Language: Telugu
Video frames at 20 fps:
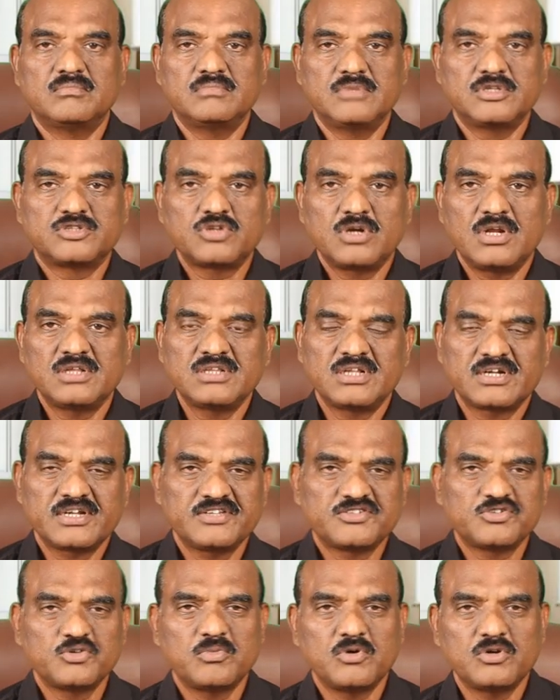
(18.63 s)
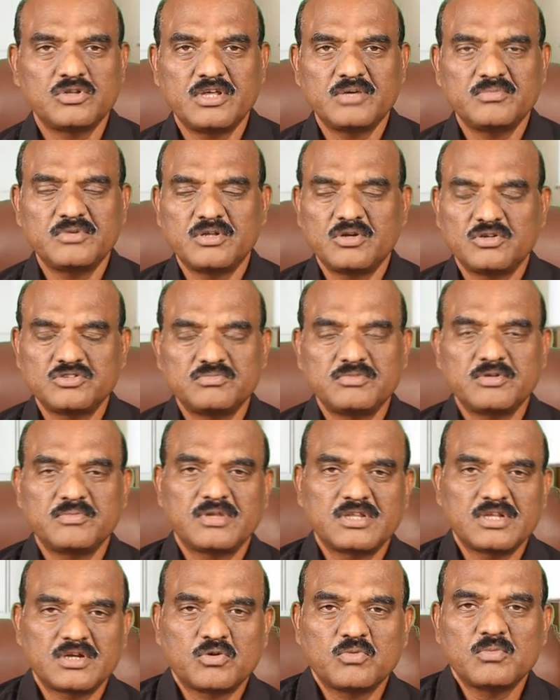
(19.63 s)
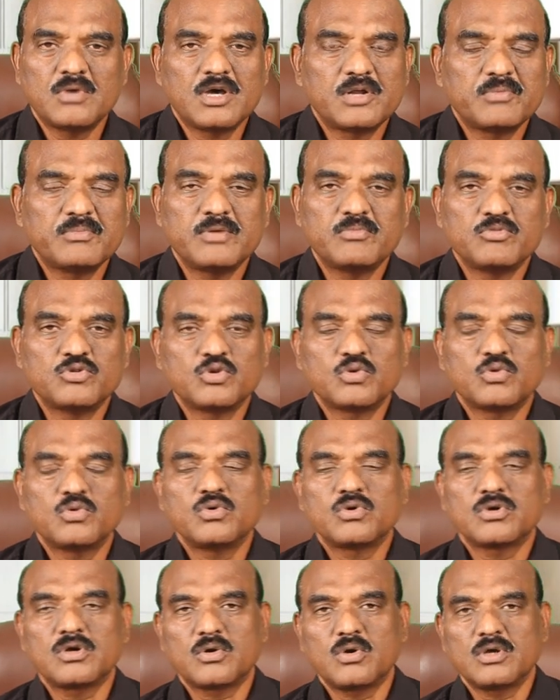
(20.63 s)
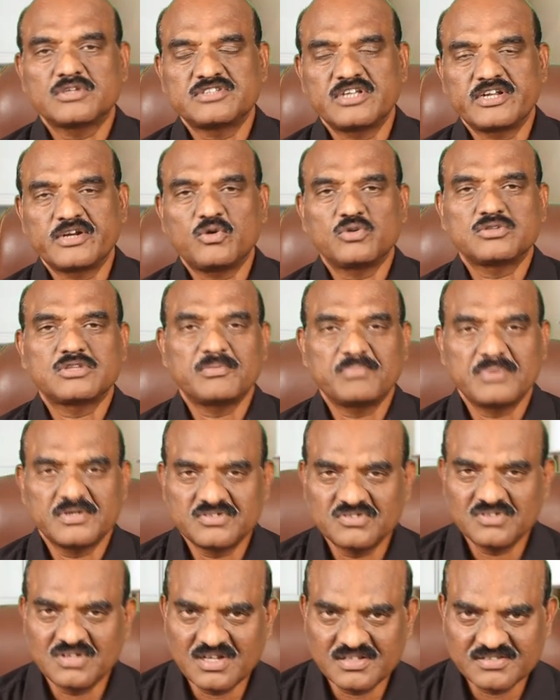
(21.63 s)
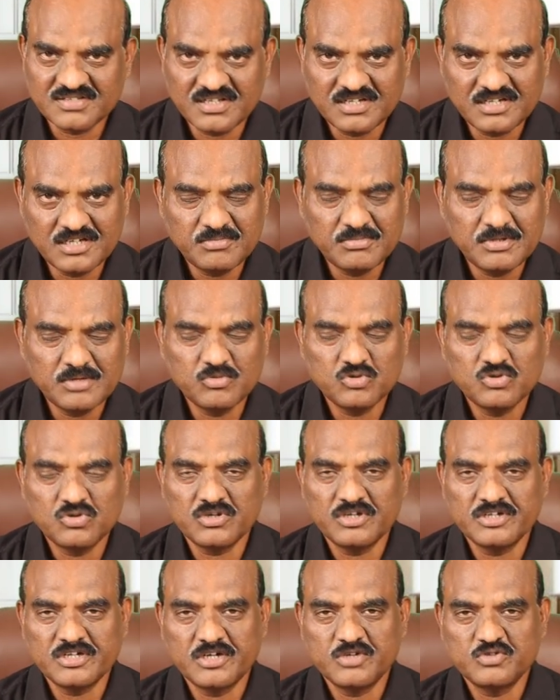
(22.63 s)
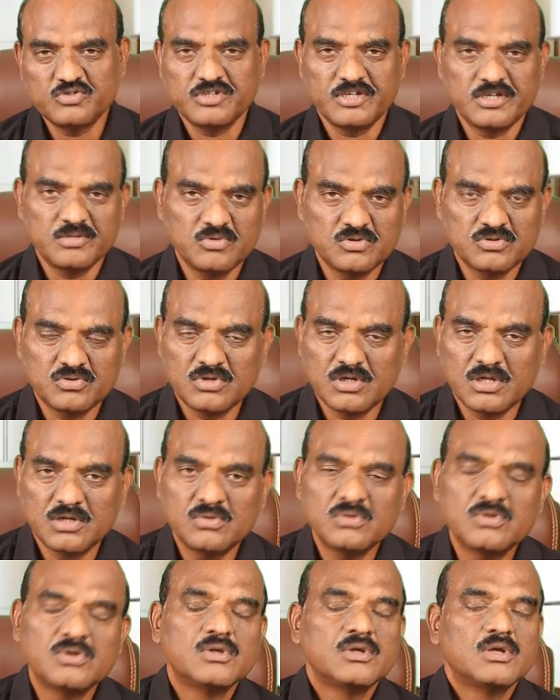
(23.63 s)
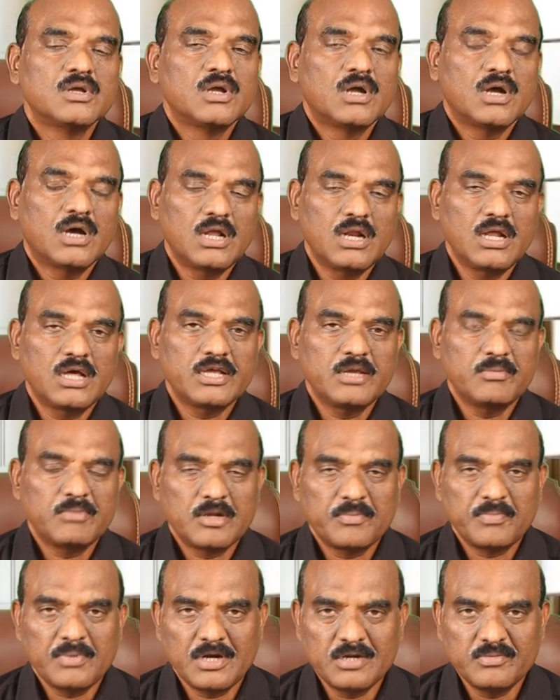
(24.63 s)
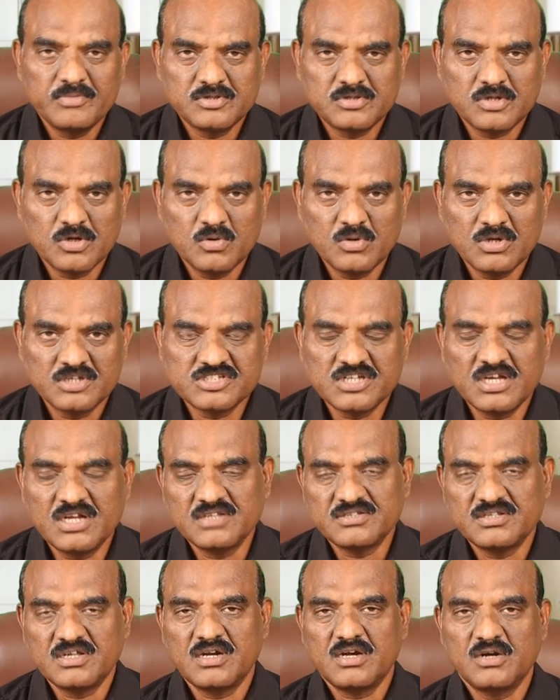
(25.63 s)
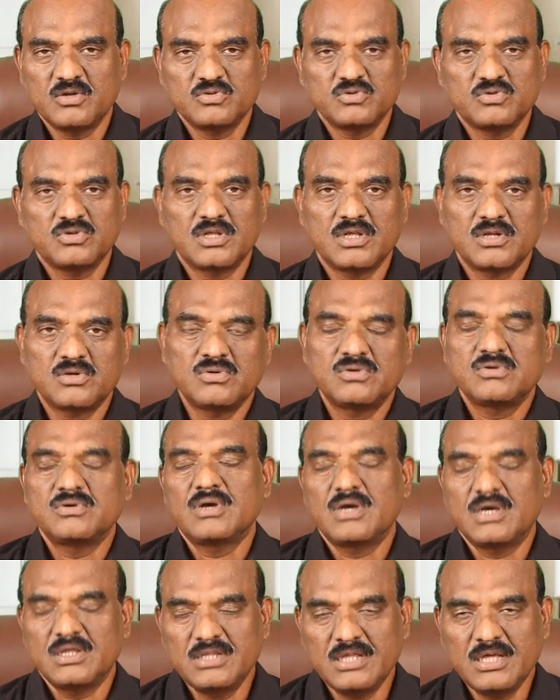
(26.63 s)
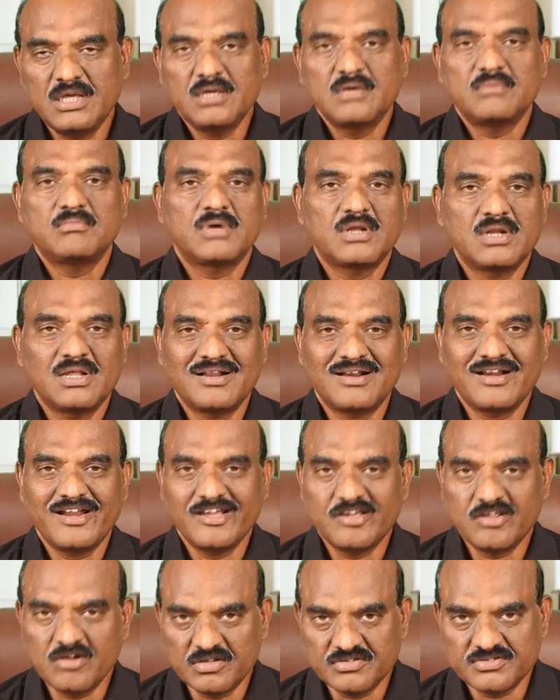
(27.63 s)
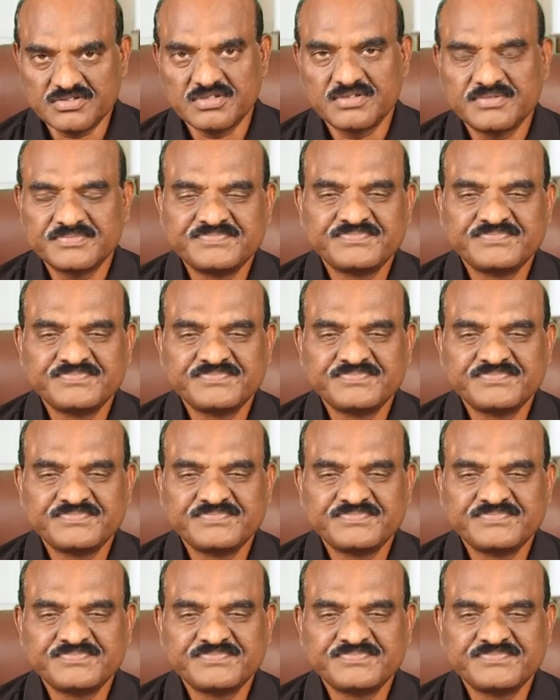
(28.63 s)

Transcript: మిత్రులందరికీ శుభోదయం ఈరోజు మీ మదన్ కుమార్ మీ ముందుకు ఒక సరికొత్త పశుగ్రాసాన్ని మీ ముందుకు ఇంట్రడ్యూస్ చేయబోతున్నాను అలాగే మన పారిమిత్రులు కూడా చాలాసార్లు అడుగుతున్నారు అదే మన రే గ్రాస్